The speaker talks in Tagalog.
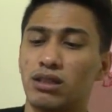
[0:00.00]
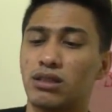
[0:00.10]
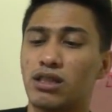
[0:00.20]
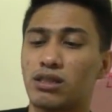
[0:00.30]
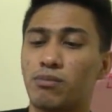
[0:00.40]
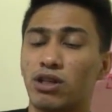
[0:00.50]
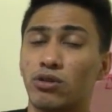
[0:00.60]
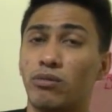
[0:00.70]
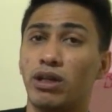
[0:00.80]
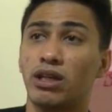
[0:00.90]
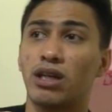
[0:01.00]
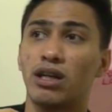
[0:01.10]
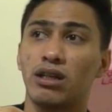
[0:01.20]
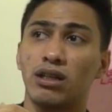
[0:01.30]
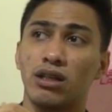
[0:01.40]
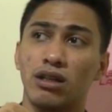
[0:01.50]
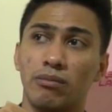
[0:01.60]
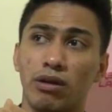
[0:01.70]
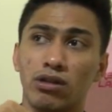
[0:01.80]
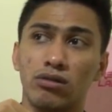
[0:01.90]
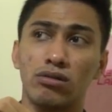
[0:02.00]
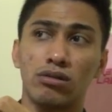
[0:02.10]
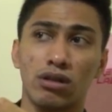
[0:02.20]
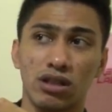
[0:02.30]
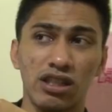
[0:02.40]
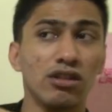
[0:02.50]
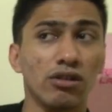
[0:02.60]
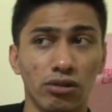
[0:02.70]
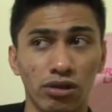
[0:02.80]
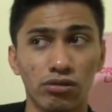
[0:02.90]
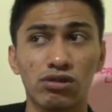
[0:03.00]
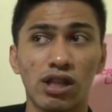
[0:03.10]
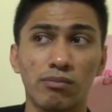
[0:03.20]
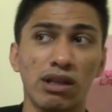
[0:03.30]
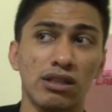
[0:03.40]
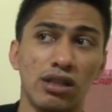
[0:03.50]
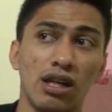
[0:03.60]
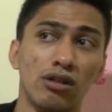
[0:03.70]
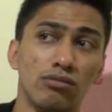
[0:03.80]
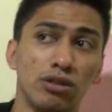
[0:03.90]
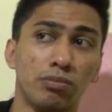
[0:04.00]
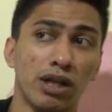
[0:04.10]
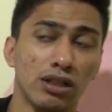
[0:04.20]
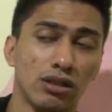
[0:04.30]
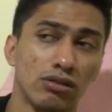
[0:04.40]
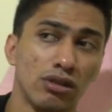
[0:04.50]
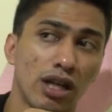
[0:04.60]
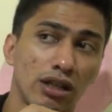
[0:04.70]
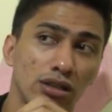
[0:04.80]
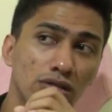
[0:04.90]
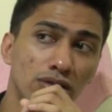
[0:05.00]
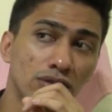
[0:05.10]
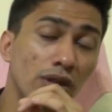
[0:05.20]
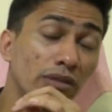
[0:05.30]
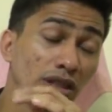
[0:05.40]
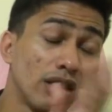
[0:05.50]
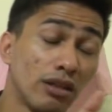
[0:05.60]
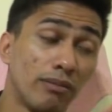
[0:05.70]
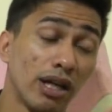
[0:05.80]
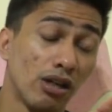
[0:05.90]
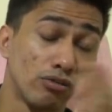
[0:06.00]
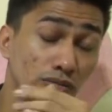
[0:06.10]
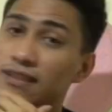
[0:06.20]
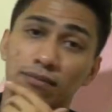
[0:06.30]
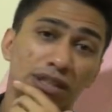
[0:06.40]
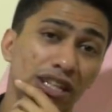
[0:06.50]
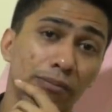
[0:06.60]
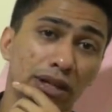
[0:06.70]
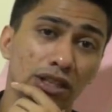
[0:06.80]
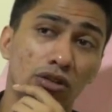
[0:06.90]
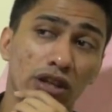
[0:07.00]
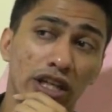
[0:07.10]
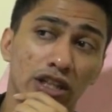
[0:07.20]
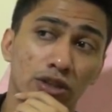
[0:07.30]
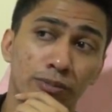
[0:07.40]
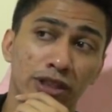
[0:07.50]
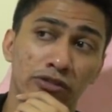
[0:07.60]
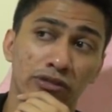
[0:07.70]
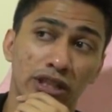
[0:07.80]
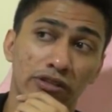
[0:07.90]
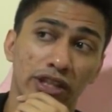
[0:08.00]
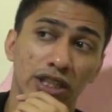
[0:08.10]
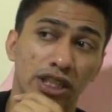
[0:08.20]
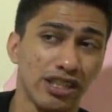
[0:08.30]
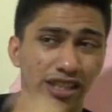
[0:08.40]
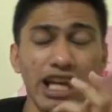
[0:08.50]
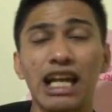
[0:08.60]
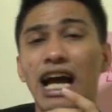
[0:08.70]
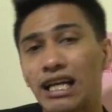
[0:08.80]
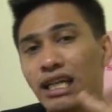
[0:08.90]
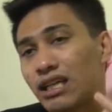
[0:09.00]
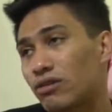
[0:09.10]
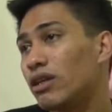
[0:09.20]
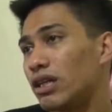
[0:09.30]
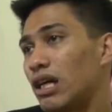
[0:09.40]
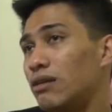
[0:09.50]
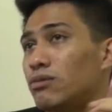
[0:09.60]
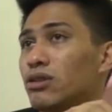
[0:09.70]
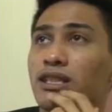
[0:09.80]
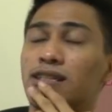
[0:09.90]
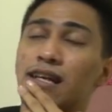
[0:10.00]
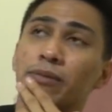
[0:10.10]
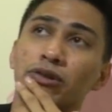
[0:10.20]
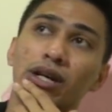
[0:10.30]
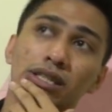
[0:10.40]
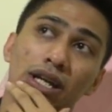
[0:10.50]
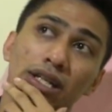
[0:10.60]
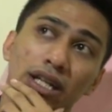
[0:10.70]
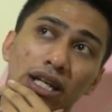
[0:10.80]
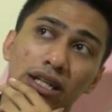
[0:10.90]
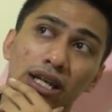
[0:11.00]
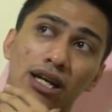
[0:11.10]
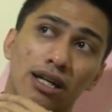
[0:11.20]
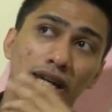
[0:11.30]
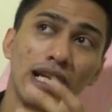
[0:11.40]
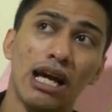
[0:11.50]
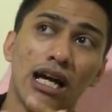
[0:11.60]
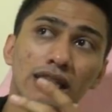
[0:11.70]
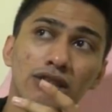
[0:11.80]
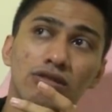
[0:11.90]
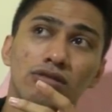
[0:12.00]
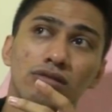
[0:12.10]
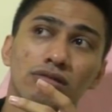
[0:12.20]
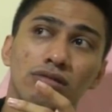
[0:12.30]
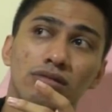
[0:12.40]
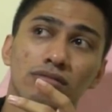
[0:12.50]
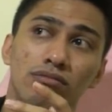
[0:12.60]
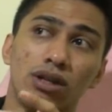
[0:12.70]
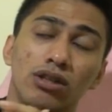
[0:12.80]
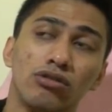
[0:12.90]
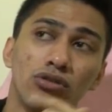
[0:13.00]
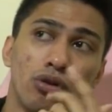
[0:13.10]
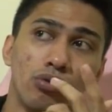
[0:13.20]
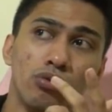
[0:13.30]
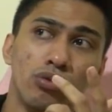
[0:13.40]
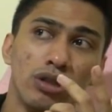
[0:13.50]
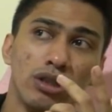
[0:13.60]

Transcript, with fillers: sa Smart Omega eh. Pero, either or, kung saan man sila lumipat, kunyari, kung saan man sila na-buyout, masaya pa rin ako kay H2 pati kay Renny J. Kasi kailangan nila to eh, alam mo yun. Kaya sabi ko nga sa kanila eh na kailangan yung mag-grow